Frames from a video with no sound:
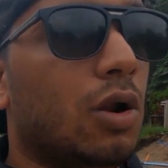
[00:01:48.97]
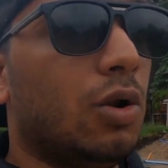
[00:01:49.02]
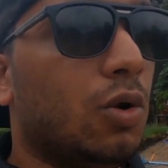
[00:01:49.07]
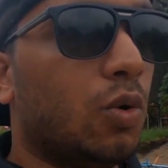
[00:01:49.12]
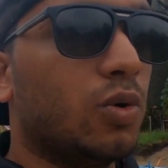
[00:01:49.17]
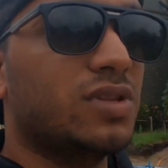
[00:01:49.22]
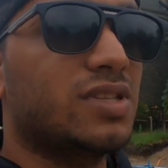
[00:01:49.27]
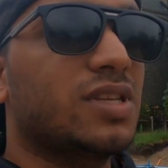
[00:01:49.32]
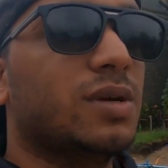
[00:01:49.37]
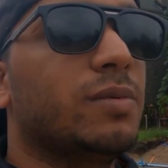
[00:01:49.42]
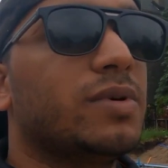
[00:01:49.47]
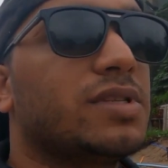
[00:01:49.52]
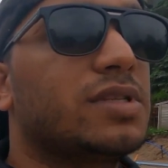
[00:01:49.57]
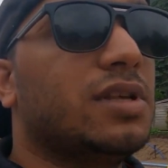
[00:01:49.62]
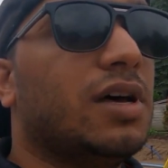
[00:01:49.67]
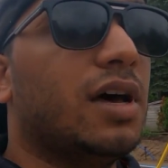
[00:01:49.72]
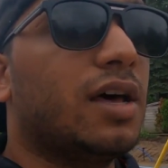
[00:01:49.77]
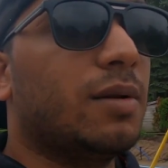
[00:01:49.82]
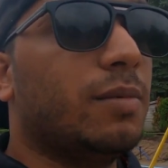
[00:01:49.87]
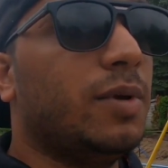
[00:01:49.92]
लोग
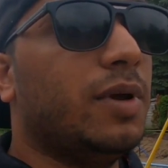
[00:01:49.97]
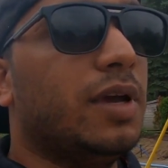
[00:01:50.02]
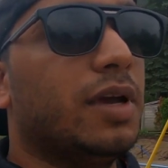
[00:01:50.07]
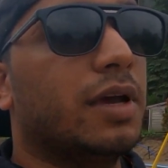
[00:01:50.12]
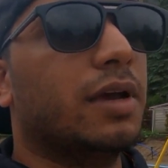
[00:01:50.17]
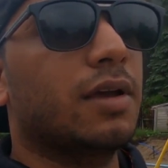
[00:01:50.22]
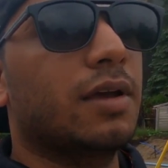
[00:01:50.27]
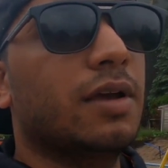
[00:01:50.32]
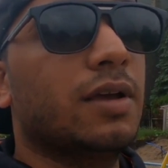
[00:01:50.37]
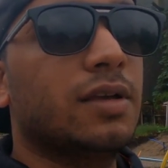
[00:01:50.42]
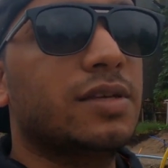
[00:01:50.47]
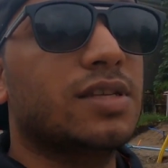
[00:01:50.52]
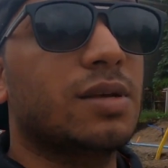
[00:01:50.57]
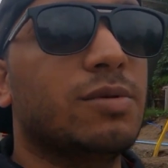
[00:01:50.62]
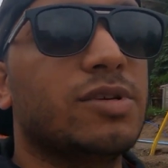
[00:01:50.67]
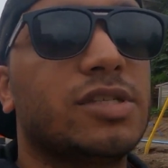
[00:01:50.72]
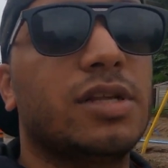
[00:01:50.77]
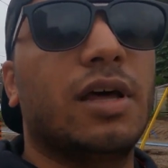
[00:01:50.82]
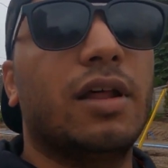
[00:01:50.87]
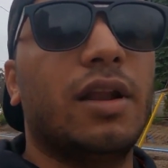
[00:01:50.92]
समझदार भी है
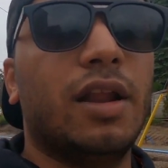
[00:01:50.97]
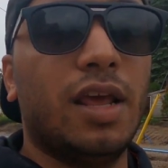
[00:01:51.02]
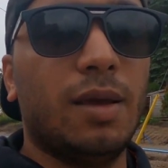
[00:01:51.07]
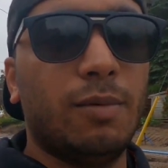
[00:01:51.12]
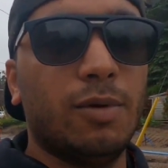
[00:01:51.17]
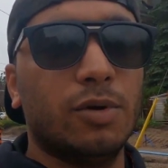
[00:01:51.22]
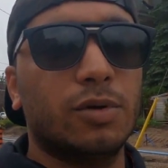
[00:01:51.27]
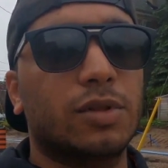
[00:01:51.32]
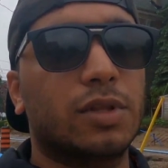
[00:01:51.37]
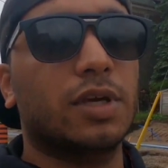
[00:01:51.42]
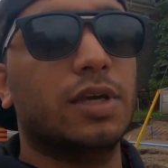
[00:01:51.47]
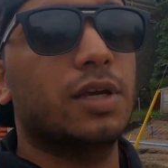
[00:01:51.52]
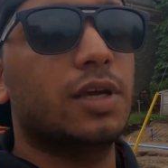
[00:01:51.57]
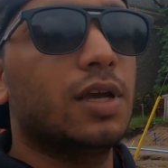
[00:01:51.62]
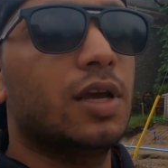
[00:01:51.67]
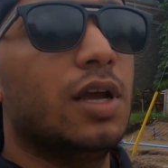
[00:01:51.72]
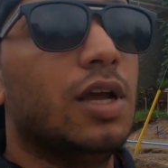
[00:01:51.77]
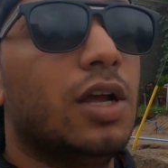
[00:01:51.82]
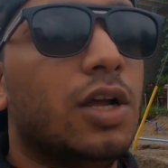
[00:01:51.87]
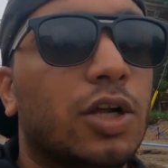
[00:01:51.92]
समझदार नहीं भी होते
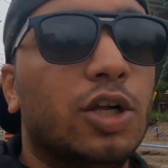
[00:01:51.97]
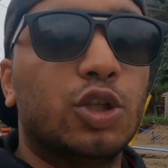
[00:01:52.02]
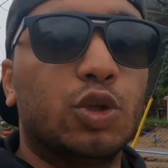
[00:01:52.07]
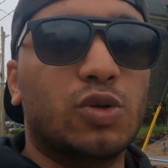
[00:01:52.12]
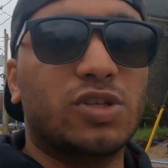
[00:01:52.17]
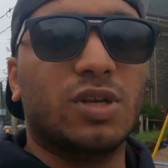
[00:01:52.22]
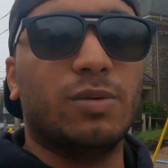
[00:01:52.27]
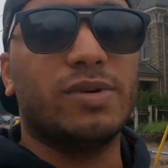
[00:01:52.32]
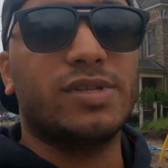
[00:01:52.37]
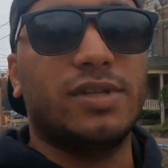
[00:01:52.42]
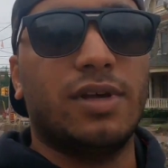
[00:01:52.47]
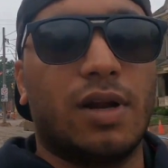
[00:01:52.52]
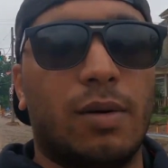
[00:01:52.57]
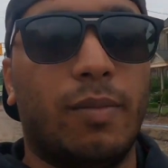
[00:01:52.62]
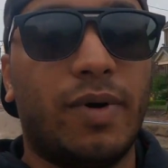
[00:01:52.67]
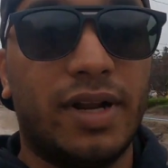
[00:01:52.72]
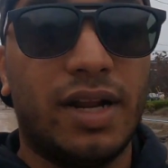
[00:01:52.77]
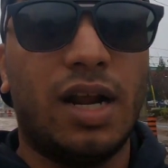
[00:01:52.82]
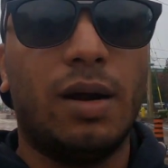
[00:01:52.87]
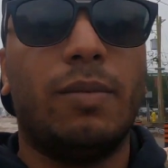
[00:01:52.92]
तो समझदार
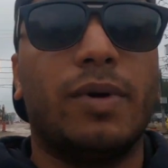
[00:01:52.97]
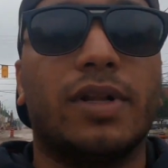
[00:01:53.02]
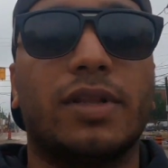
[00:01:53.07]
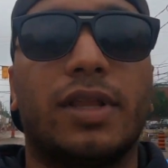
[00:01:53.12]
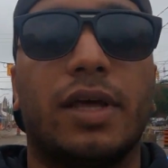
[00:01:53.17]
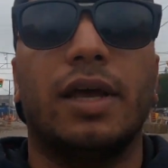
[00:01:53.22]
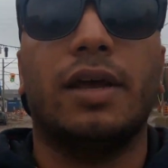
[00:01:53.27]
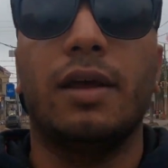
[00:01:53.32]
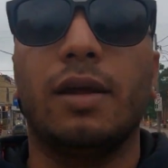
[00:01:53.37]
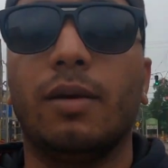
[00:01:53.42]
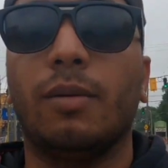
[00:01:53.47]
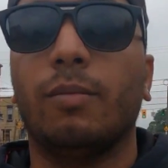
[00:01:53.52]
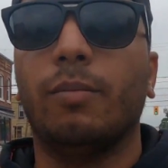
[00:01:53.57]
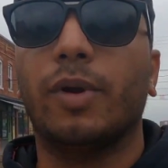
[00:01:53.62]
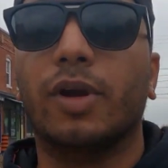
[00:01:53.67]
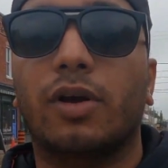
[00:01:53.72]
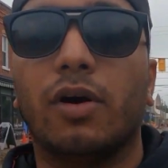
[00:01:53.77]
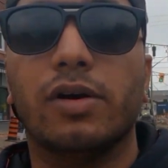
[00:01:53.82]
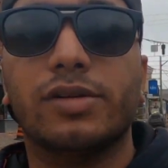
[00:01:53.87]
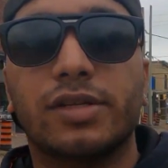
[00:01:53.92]
बनना पड़ता है
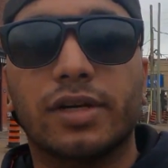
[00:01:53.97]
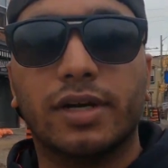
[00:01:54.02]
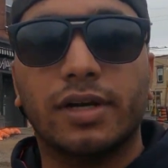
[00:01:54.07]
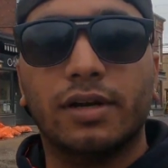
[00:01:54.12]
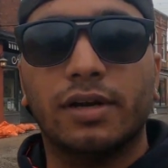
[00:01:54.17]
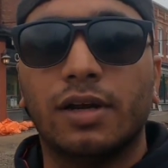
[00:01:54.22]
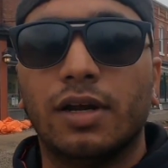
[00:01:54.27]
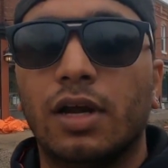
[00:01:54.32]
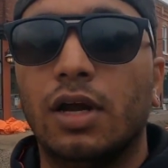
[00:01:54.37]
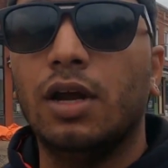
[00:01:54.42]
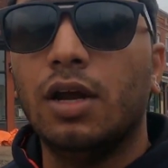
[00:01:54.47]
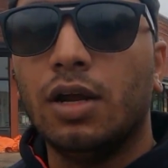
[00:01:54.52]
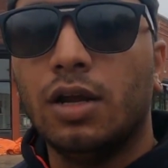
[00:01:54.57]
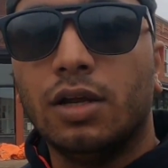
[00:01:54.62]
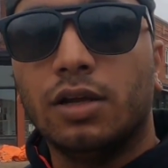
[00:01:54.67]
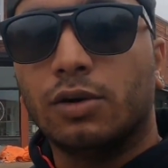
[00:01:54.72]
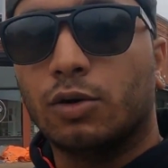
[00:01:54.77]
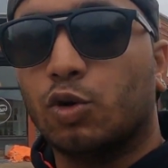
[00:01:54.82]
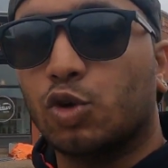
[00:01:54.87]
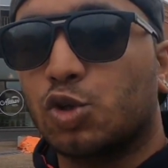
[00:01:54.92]
बिकॉज अगर
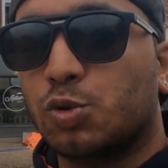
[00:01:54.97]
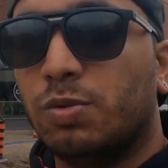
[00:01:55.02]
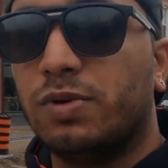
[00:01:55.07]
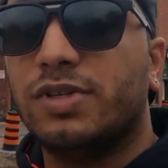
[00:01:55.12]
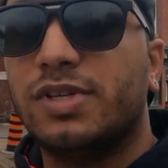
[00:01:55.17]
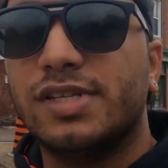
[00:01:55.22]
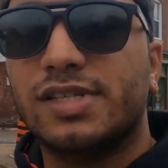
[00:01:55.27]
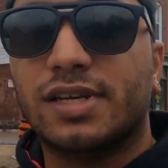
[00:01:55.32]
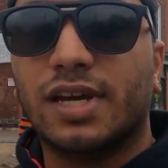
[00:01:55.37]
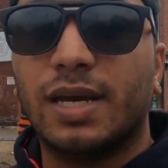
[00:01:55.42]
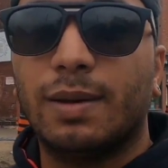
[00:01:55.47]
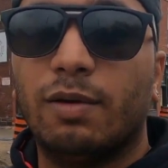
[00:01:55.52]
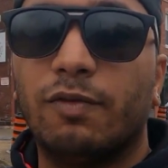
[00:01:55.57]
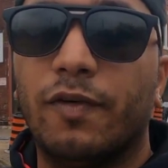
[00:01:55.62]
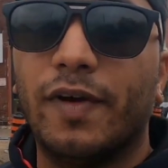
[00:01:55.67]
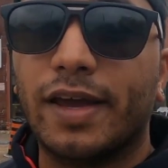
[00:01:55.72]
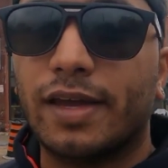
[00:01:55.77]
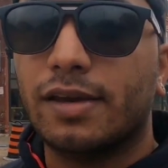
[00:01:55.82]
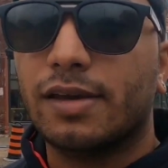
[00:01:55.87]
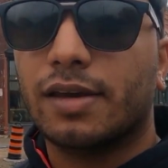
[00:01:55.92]
कुछ भी चीज़ कहीं भी
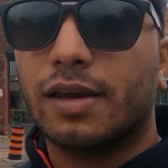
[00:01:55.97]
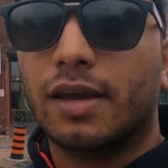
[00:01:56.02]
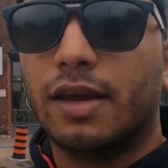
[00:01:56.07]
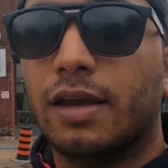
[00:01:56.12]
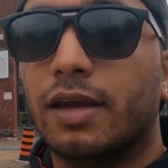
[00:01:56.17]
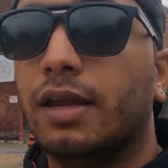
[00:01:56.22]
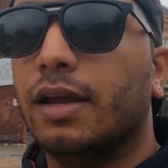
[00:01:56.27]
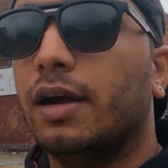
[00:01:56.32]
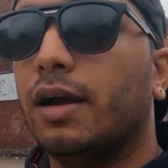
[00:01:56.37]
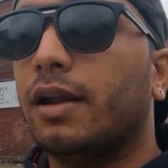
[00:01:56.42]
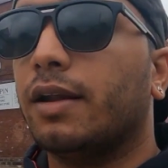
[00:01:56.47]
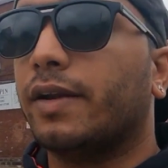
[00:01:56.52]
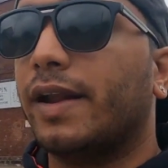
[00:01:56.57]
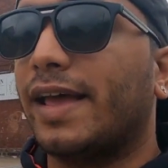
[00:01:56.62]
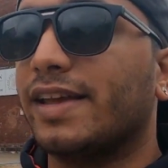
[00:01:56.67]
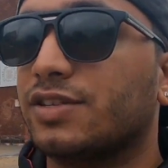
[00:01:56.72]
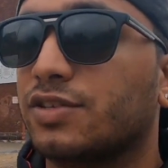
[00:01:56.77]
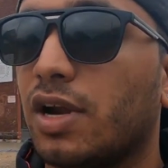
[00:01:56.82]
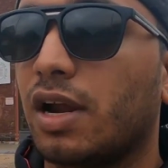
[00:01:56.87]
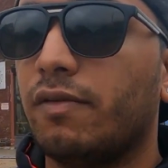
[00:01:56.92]
फेंकेंगे या
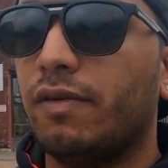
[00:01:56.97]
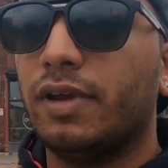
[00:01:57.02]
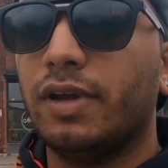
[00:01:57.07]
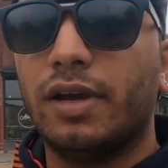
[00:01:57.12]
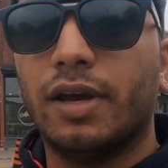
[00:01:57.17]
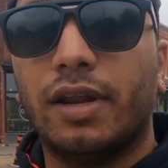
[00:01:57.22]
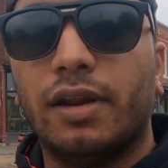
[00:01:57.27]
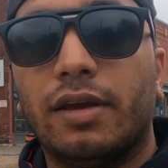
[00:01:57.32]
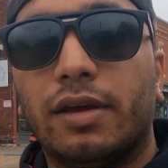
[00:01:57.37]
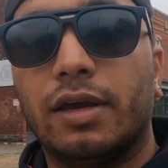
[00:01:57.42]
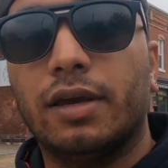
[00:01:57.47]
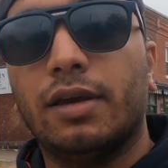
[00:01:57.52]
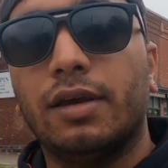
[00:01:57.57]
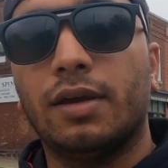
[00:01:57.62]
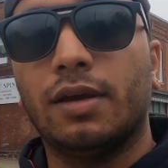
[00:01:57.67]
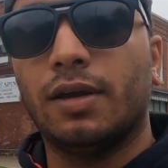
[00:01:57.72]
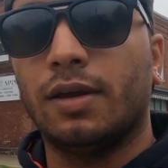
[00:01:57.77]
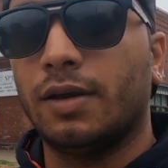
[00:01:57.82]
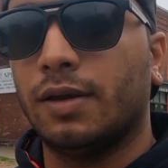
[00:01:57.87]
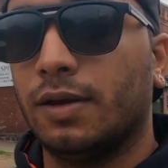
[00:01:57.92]
रैश ड्राइविंग करेंगे
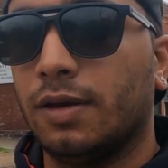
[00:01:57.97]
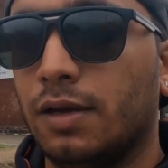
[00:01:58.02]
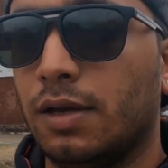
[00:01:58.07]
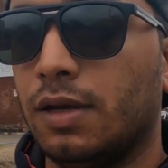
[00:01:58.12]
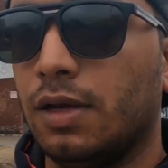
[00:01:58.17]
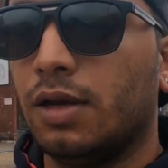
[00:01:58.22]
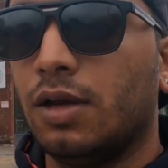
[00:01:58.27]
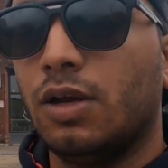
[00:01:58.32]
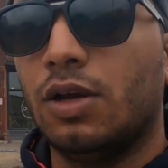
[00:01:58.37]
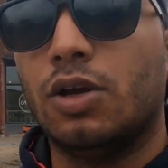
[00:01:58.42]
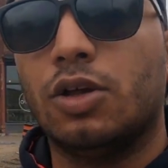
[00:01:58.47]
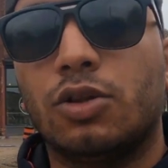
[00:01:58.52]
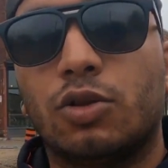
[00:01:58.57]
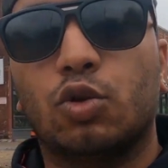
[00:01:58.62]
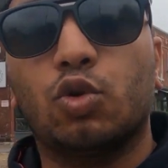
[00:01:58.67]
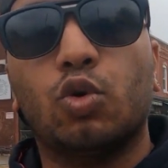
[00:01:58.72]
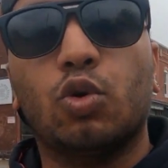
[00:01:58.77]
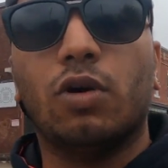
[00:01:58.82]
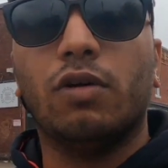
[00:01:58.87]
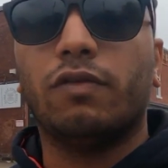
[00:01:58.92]

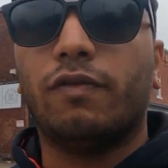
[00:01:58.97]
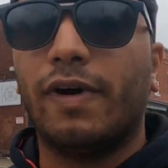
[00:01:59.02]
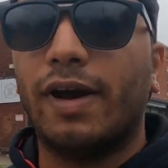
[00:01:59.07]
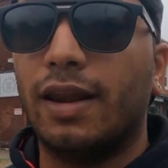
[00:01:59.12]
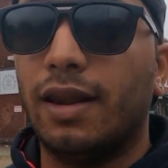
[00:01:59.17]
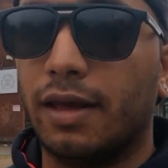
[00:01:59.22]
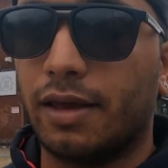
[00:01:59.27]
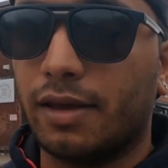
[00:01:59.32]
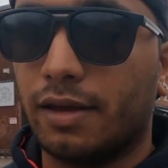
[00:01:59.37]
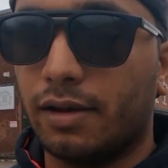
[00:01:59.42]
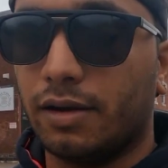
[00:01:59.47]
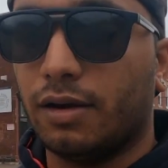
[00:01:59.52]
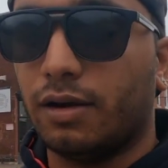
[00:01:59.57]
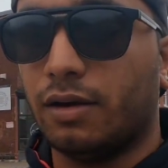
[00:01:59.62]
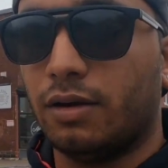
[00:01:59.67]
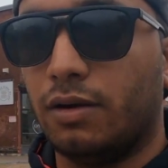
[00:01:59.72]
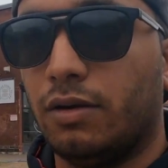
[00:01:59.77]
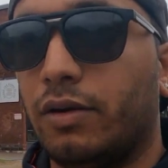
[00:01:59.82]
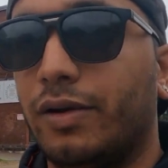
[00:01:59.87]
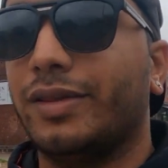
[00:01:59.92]
तो उनको फ़ाइन लगेगा
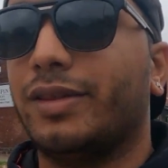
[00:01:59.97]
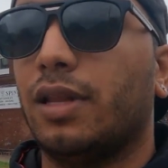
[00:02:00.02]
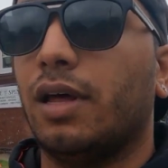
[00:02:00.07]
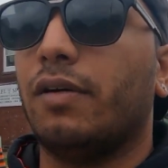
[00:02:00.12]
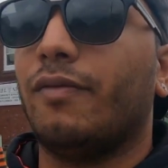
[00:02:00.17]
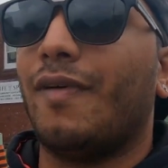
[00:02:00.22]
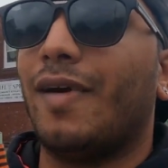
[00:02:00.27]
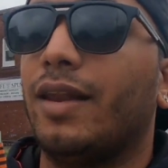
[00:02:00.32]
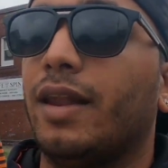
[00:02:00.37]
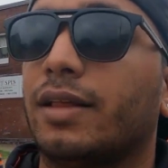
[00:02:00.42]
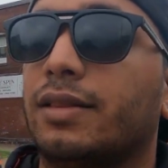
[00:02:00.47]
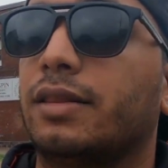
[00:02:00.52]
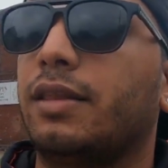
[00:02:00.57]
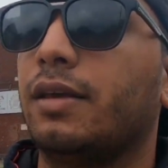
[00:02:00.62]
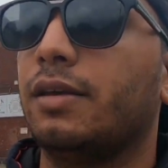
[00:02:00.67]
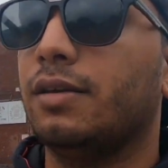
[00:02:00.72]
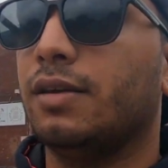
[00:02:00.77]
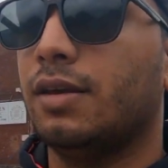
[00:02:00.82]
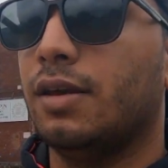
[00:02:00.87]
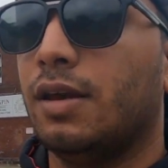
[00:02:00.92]
और इतना फ़ाइन
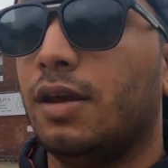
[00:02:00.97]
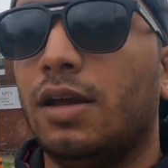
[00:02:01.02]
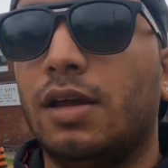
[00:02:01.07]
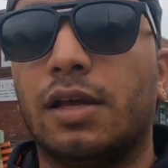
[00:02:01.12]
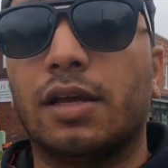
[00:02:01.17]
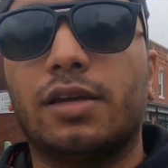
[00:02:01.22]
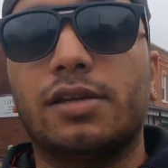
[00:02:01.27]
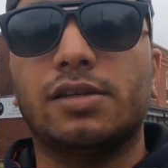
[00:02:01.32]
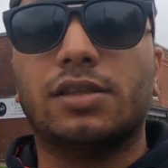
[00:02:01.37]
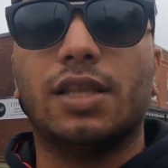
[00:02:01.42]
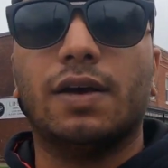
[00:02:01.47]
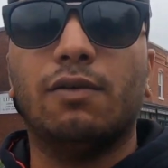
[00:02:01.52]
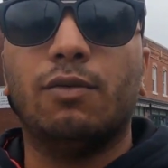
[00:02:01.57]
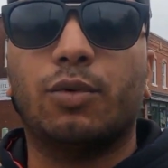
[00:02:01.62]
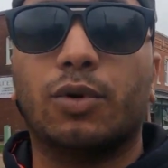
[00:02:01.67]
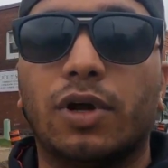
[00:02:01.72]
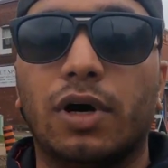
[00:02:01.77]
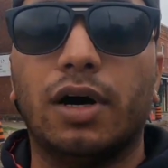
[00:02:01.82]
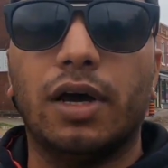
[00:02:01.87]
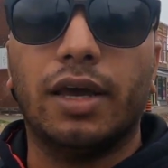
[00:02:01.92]
लगता है कि जितना वो
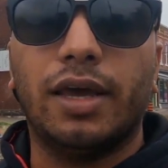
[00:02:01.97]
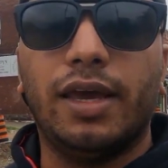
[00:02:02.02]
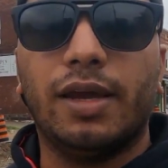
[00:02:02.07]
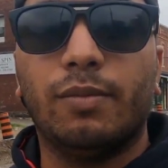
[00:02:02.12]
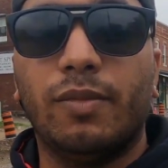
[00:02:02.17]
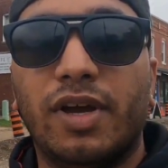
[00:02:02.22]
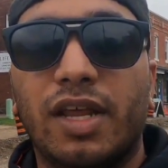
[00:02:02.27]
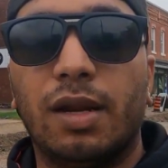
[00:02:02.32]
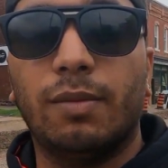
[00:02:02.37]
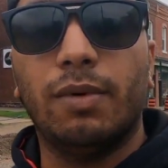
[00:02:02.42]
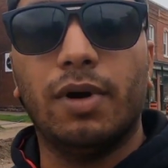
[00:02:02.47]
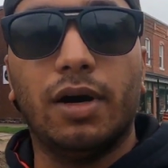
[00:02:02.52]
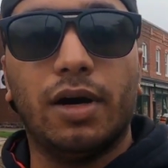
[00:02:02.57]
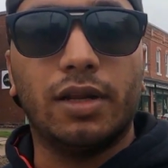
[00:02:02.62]
पूरा एक महीने में